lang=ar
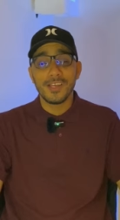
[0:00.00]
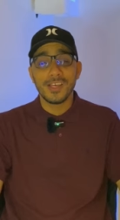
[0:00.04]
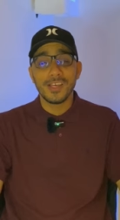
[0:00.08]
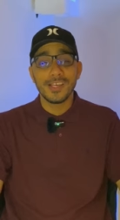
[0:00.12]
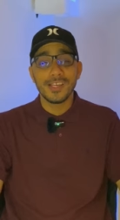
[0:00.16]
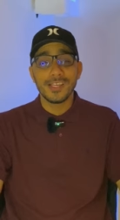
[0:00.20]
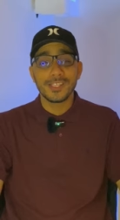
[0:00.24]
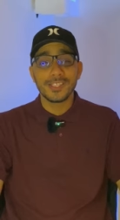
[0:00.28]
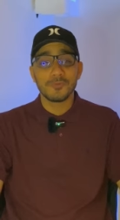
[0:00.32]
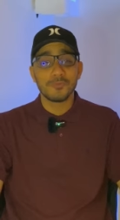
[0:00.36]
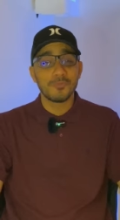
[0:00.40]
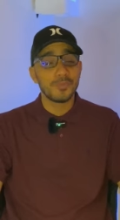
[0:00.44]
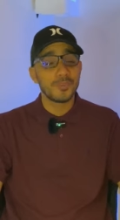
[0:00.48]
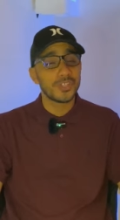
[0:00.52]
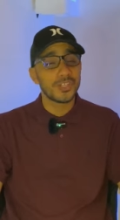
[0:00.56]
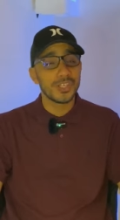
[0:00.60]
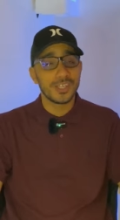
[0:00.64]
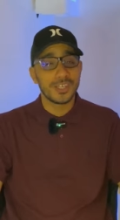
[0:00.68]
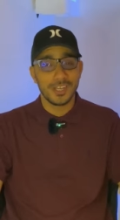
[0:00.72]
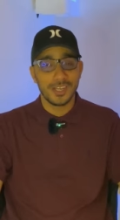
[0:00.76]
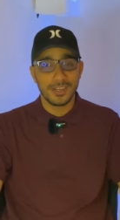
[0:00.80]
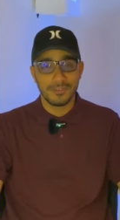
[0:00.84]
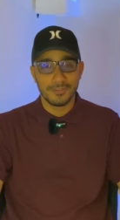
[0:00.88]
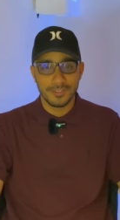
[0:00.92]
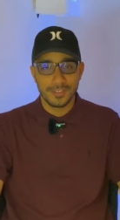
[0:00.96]
الحياه
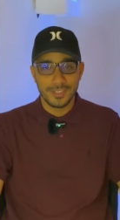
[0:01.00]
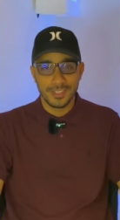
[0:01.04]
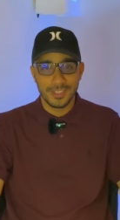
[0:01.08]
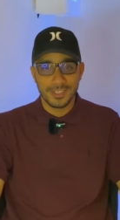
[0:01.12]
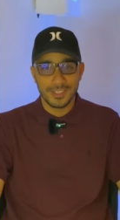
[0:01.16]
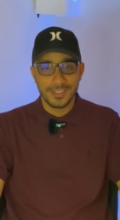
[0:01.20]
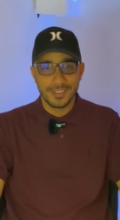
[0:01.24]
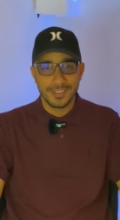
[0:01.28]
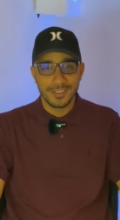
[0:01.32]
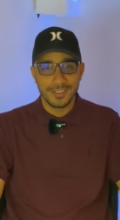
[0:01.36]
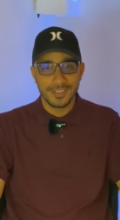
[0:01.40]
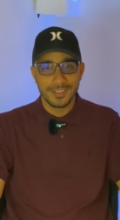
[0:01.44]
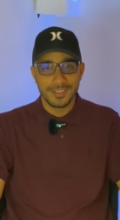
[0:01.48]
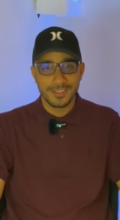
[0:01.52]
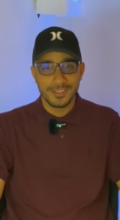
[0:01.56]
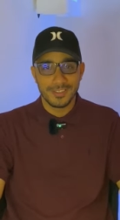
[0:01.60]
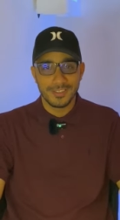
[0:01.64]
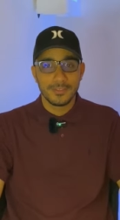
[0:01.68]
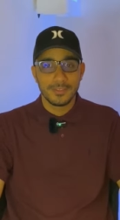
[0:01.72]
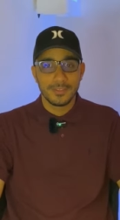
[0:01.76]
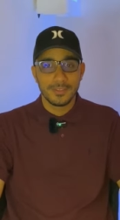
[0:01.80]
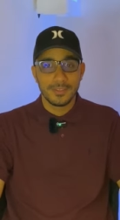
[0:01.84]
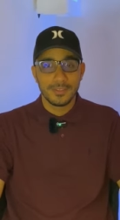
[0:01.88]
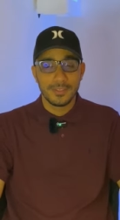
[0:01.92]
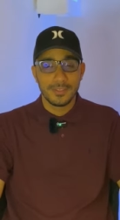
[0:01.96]
بشكل افضل
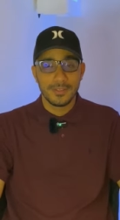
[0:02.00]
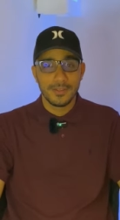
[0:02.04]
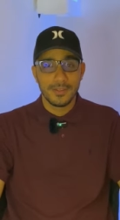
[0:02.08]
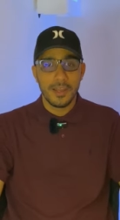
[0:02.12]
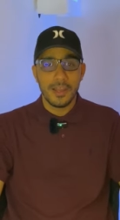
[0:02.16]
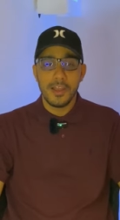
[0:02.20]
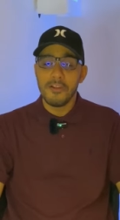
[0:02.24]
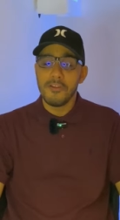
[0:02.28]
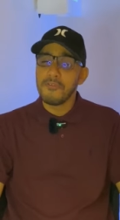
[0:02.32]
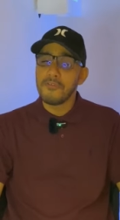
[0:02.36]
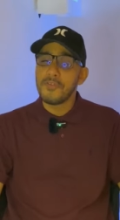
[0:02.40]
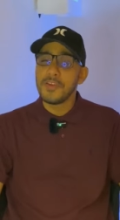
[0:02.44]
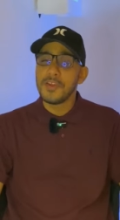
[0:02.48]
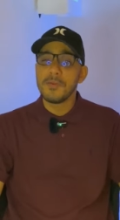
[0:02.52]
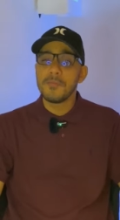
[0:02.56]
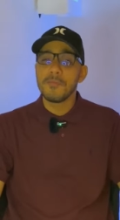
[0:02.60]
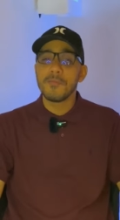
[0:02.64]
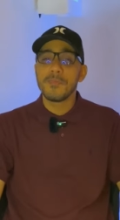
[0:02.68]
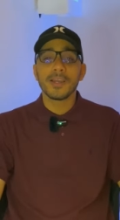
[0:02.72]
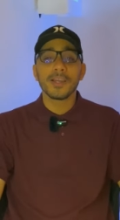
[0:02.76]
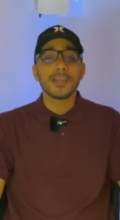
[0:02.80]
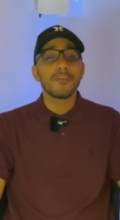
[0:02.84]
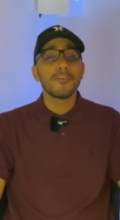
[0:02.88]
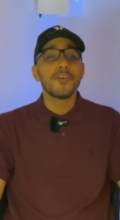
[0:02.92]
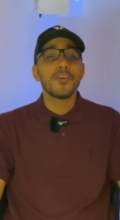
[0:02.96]
الفيلم
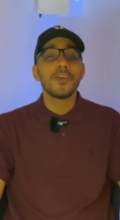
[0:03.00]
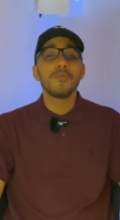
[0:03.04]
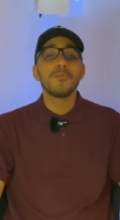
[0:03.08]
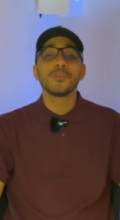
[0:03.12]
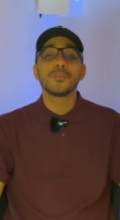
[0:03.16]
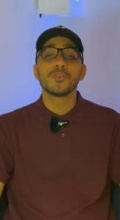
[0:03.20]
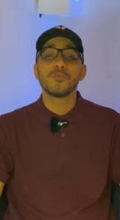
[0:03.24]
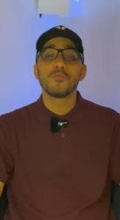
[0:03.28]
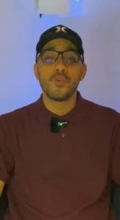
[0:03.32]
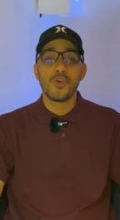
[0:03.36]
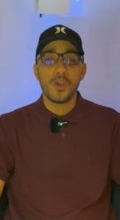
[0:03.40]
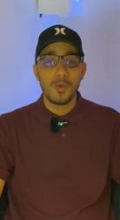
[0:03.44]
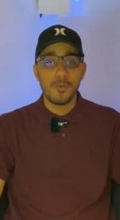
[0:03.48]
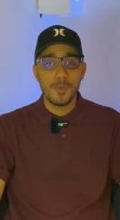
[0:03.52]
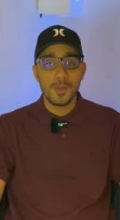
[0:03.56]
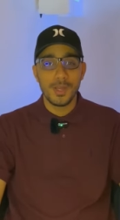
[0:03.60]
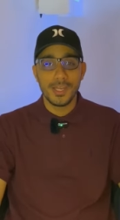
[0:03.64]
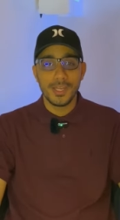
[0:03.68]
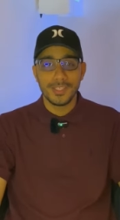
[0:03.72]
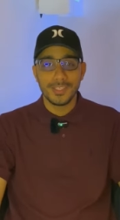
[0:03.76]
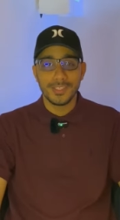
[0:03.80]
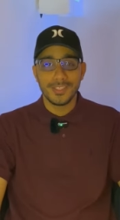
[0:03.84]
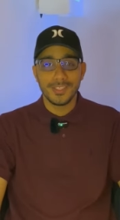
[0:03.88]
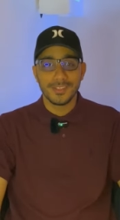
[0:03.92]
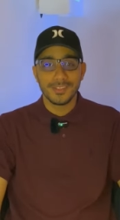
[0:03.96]
باقي فيه مجموعه من
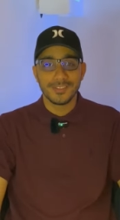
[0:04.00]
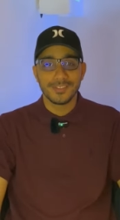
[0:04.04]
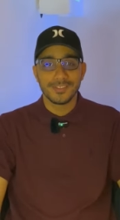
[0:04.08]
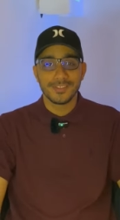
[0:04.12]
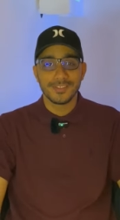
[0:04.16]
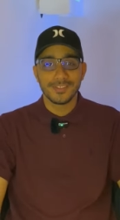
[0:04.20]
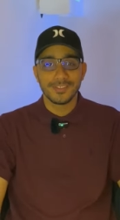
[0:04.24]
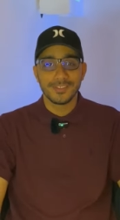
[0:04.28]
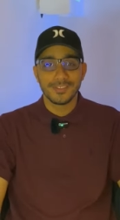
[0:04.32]
الاحداث